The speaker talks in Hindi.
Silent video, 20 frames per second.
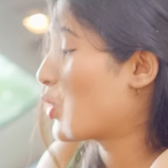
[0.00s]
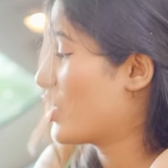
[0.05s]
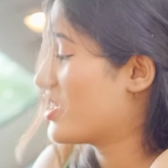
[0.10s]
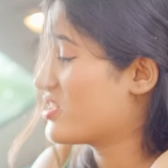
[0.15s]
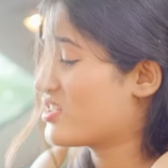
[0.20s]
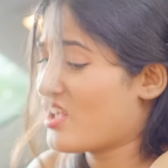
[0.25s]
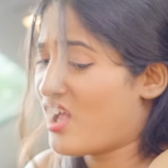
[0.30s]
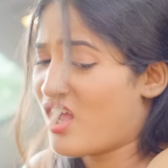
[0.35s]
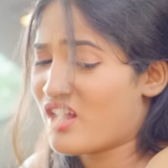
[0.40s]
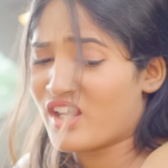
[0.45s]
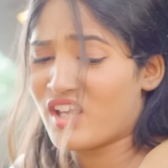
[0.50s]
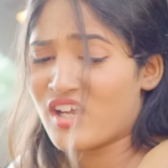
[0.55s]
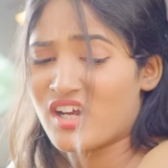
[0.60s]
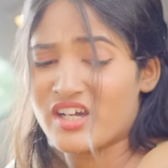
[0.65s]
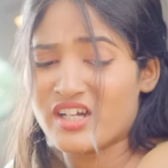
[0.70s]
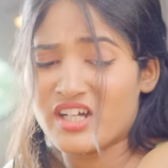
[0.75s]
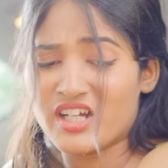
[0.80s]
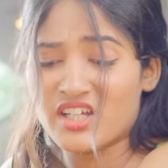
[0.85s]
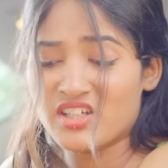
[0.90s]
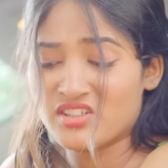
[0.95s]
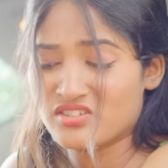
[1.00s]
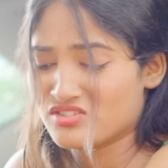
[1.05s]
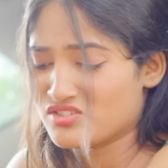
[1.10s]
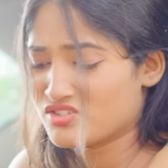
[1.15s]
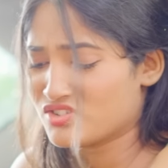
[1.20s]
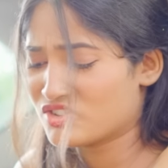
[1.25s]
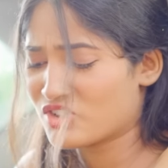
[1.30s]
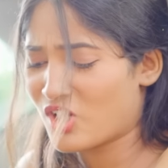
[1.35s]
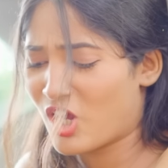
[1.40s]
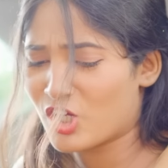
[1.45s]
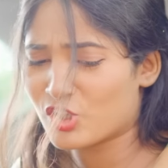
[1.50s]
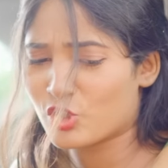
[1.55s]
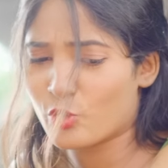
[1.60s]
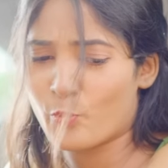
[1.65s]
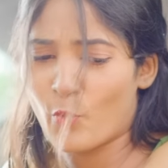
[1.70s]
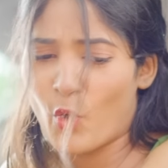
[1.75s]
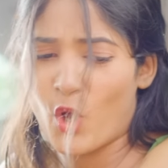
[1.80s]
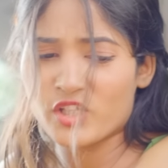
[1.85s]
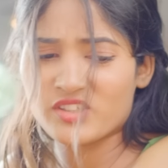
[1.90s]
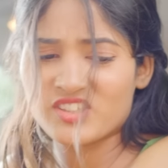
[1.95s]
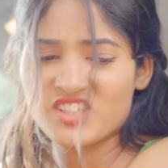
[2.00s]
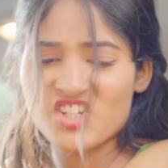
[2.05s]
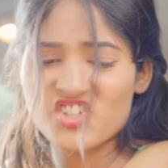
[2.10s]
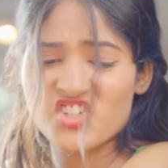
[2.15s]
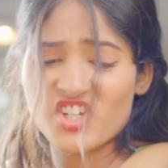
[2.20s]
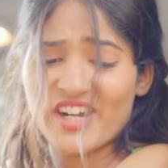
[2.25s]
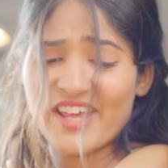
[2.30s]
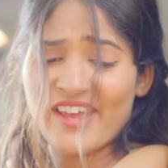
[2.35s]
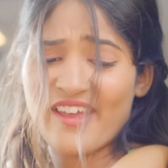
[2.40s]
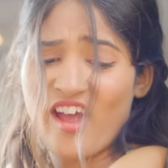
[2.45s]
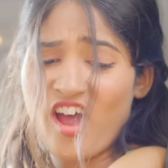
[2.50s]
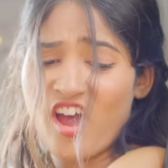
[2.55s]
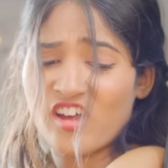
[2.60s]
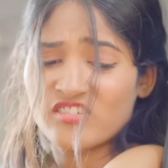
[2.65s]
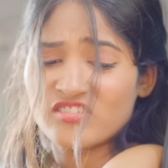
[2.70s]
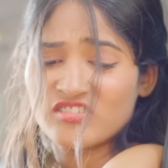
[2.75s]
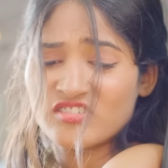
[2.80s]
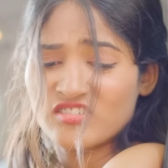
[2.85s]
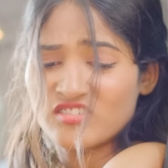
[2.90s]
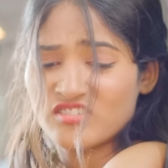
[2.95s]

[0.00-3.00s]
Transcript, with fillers: थोड़ी सी आगे कर ले यहाँ तो बहुत कीचड़ है यार